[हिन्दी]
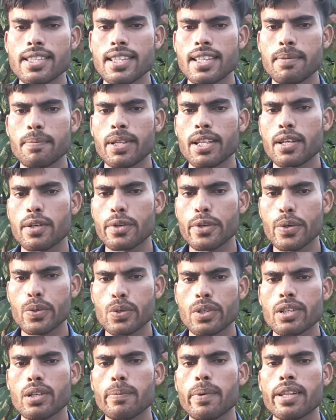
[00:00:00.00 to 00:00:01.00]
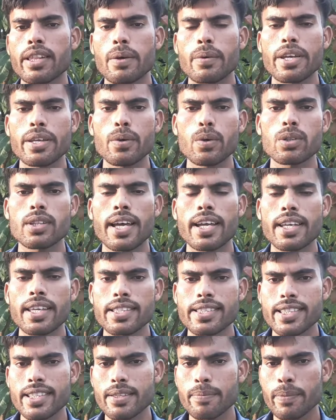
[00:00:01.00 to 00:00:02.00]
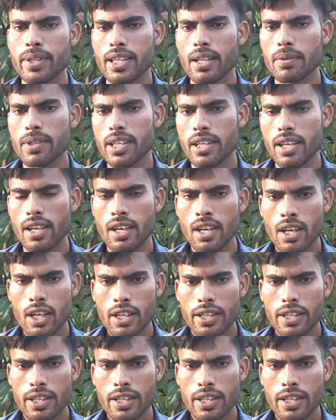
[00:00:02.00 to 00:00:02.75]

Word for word: किसी मतलब रिव्यूज़ कॉन्टेंट मतलब यही होता है किसी मतलब कि